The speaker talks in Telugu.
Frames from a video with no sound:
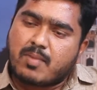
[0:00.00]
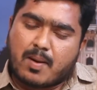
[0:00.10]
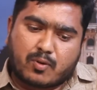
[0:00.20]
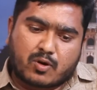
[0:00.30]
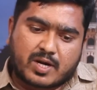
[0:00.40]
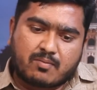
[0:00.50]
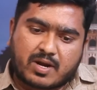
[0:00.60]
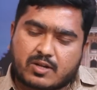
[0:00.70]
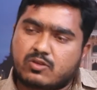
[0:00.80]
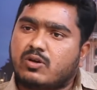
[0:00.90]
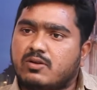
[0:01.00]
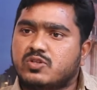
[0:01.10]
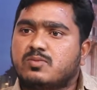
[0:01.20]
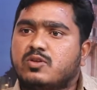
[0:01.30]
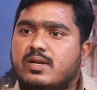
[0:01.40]
మా పోరాటం మా నిరుద్యోగం
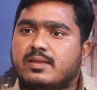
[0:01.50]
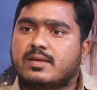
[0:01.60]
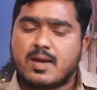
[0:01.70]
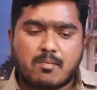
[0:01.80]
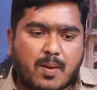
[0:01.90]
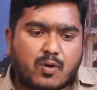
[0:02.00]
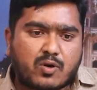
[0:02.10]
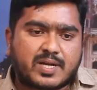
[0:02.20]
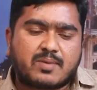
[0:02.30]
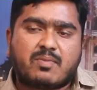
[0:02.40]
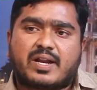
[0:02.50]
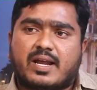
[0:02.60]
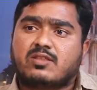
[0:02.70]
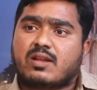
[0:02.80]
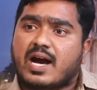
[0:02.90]
నుంచి మొదలైంది మా పోరాటం మా
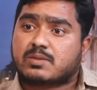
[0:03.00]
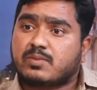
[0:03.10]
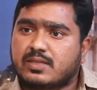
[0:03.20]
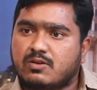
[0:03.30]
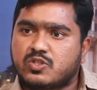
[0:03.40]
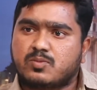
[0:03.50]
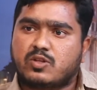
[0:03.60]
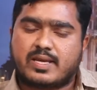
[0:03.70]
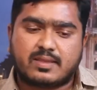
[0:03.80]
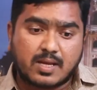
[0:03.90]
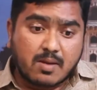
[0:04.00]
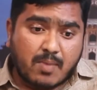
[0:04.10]
రైతుల ఆత్మహత్యల నుంచి మొదలైంది